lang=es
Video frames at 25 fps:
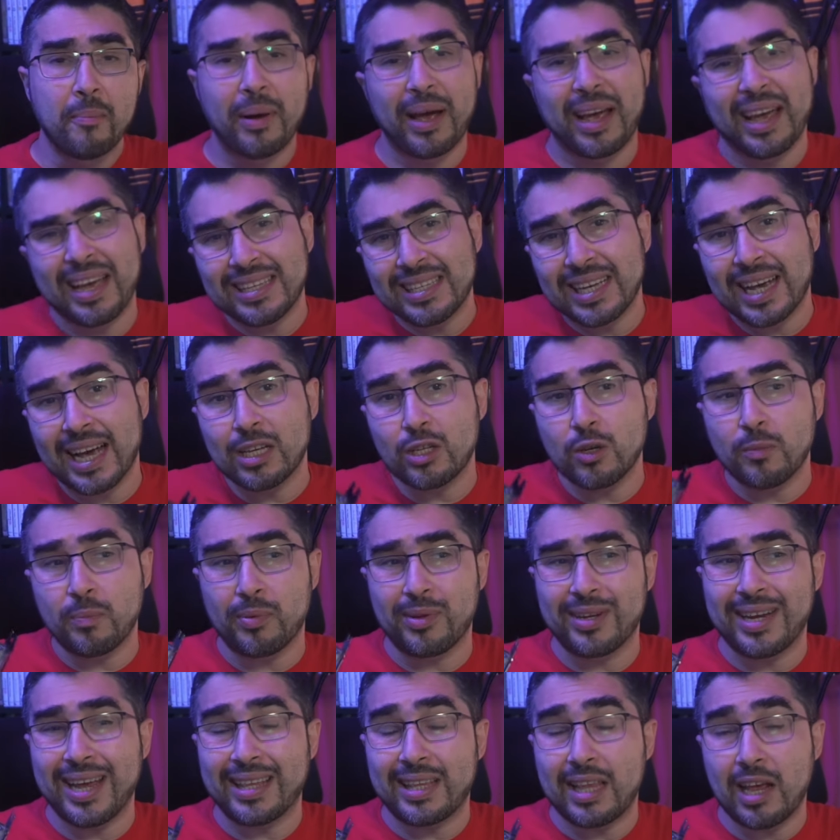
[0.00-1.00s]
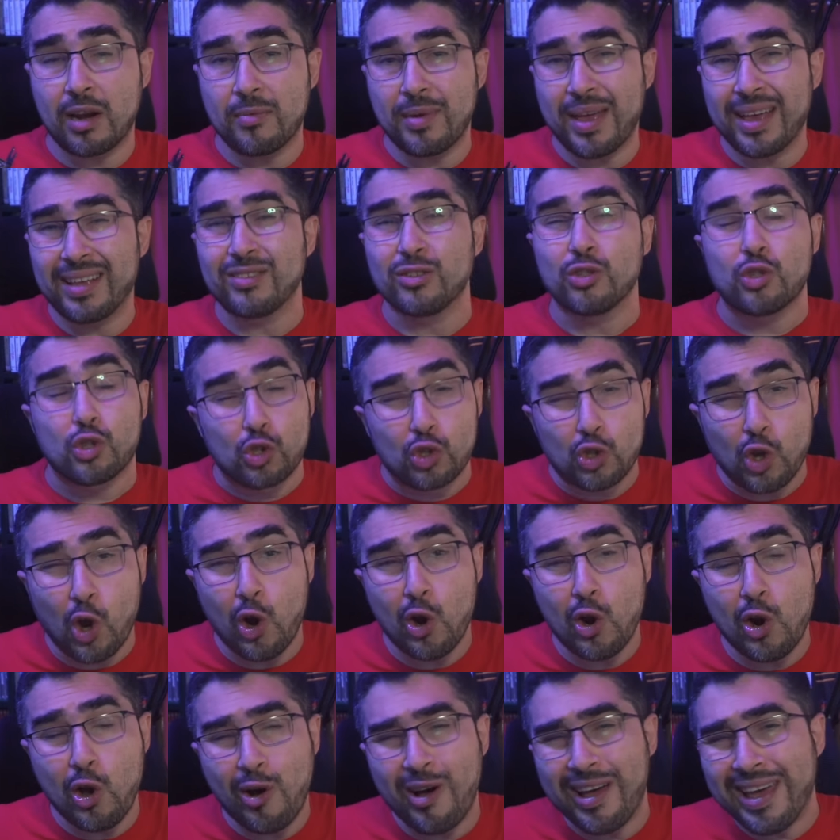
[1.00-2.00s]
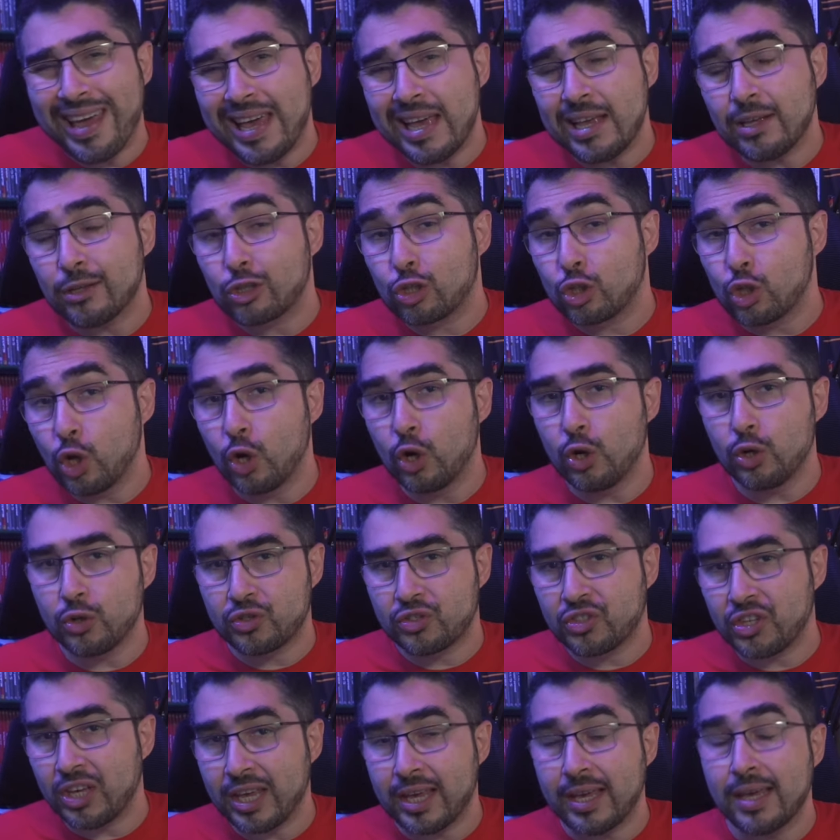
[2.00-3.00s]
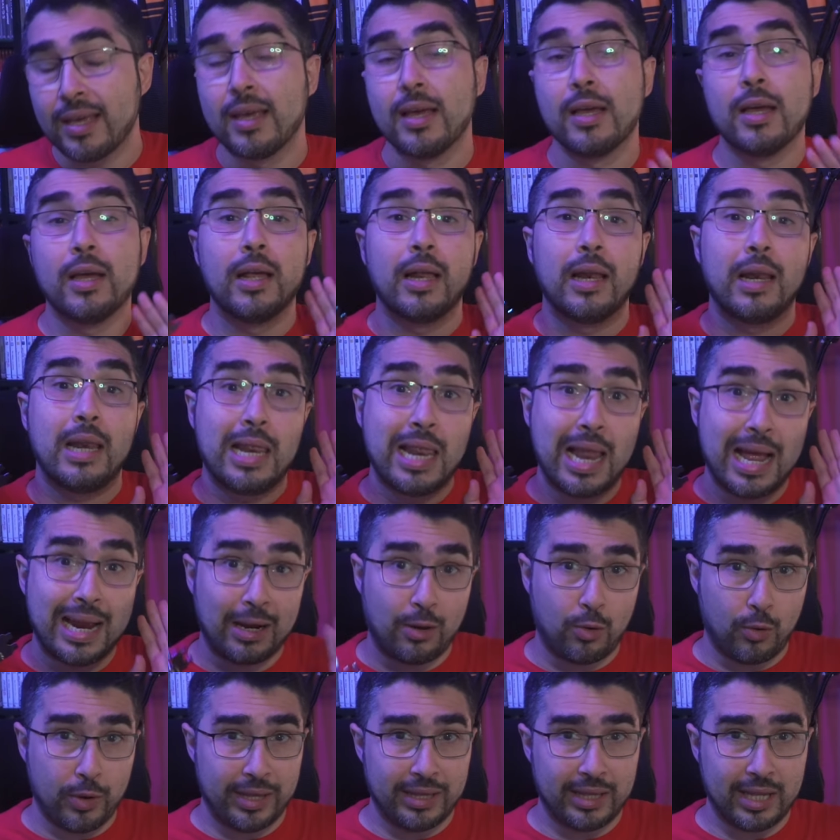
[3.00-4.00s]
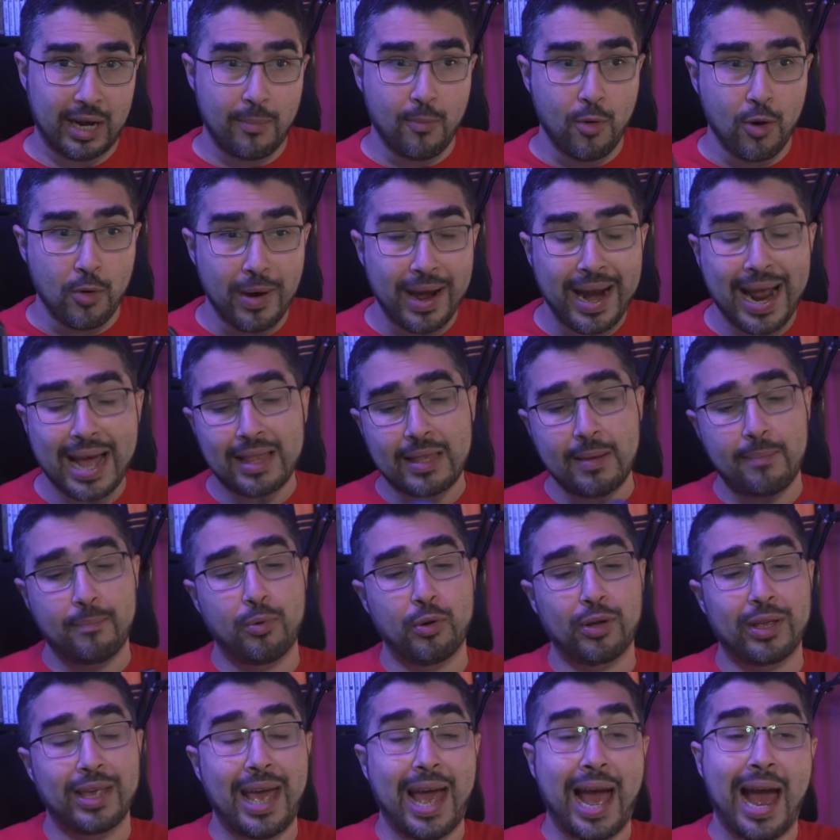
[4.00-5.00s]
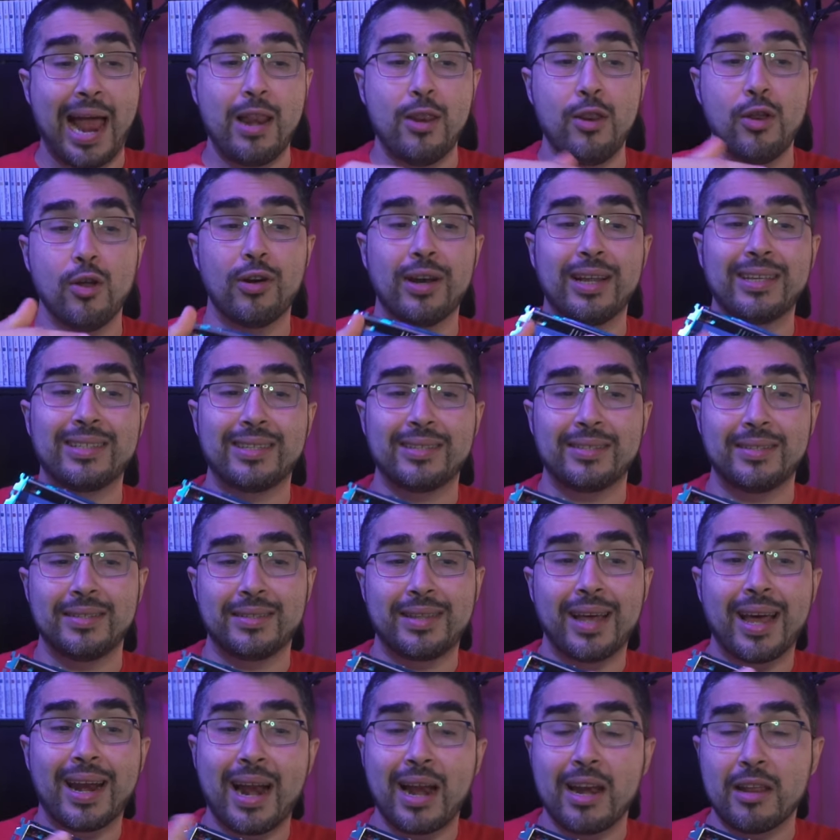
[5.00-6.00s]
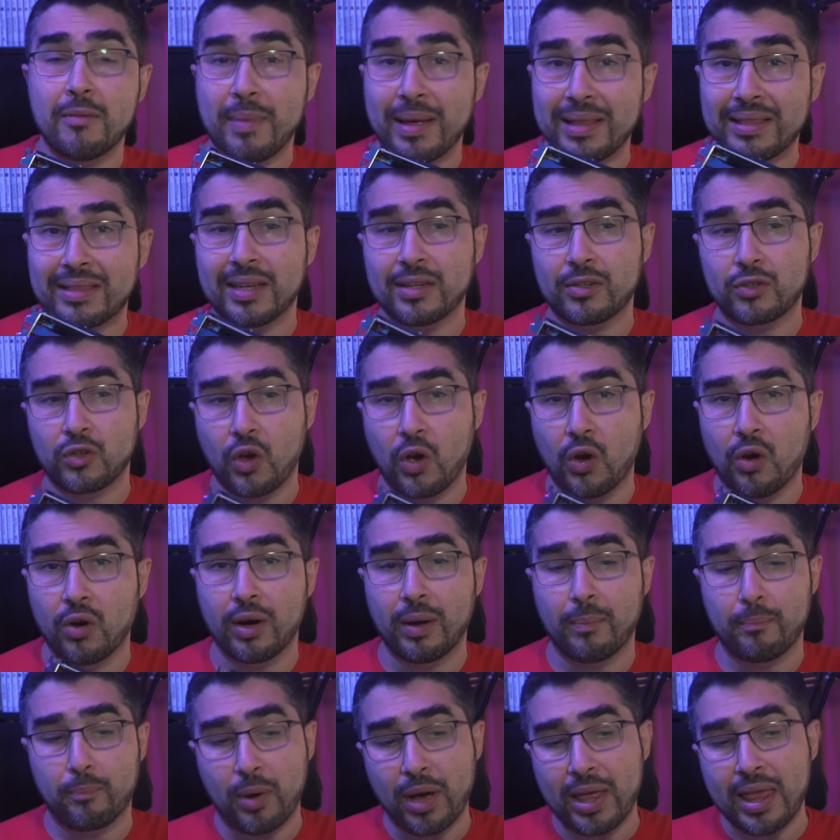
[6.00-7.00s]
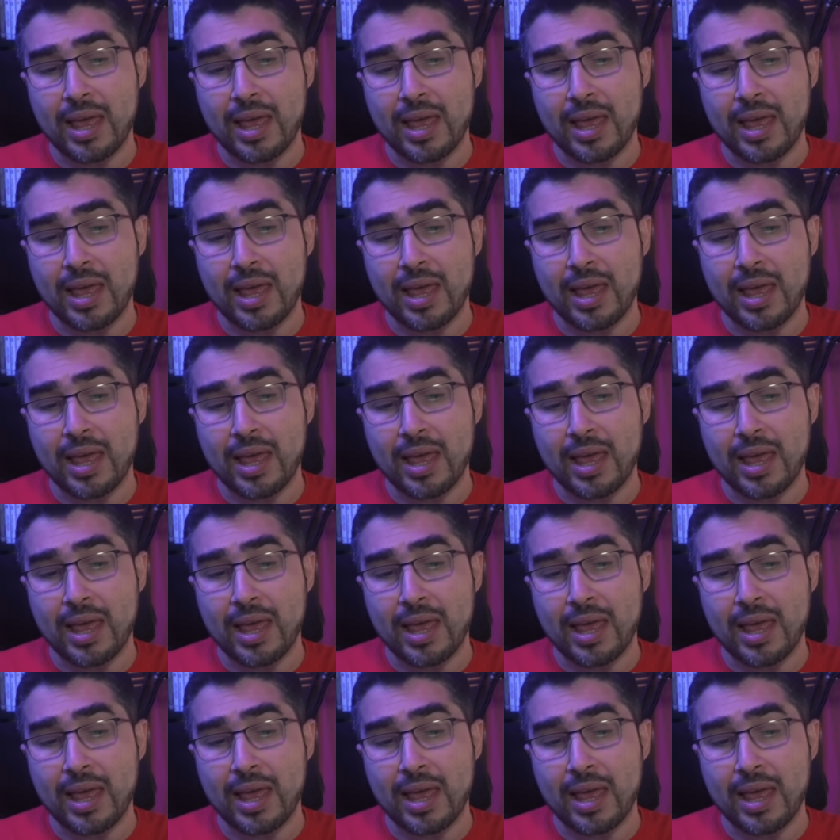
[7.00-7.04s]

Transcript: Pues en ese caso podría estar bien solo y solo si la encuentras muy barata porque al no necesitar alimentación